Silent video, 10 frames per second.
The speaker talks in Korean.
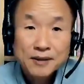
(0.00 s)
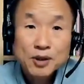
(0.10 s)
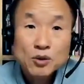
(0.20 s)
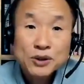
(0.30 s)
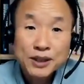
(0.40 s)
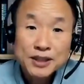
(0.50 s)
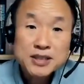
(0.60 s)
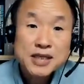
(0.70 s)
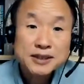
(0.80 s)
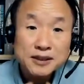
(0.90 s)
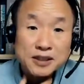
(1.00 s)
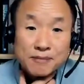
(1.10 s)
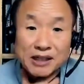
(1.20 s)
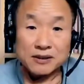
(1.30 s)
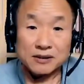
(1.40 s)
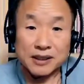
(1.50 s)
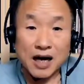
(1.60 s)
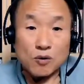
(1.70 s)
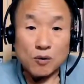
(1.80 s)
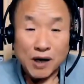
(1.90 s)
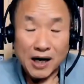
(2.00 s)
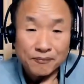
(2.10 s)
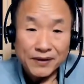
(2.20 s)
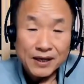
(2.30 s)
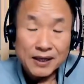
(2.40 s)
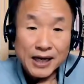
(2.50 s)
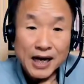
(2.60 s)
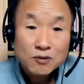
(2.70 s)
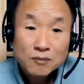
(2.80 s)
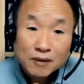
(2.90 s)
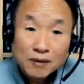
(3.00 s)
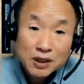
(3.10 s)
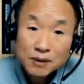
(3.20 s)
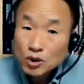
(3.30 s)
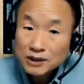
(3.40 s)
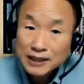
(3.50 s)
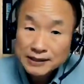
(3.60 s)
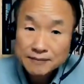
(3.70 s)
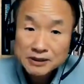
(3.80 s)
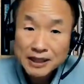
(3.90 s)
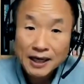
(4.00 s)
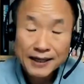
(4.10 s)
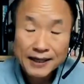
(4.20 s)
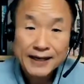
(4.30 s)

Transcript: 미국이 2차 세계대전 만들었던 항공모함, 항공모함도 급수가 다 다릅니다.